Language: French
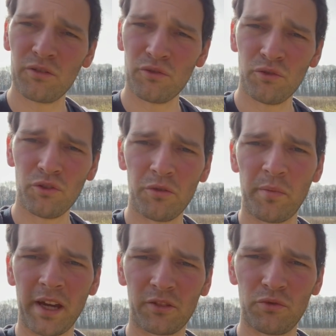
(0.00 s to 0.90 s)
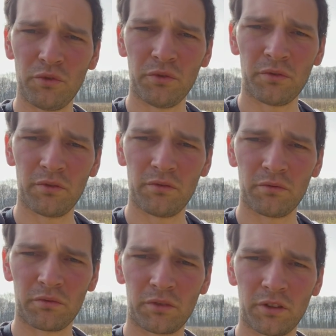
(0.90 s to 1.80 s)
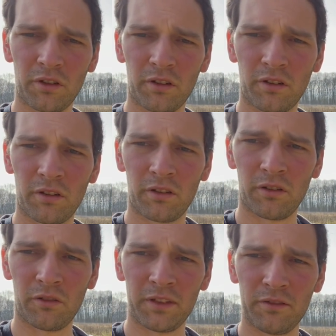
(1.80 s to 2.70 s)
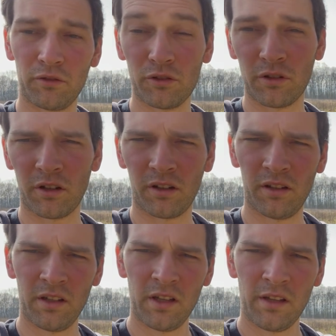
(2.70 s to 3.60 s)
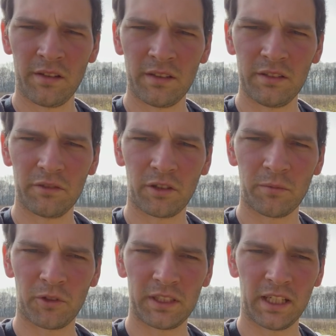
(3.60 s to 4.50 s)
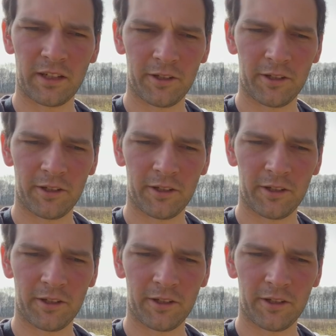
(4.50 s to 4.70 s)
une de perdue. Donc au niveau, niveau comment dire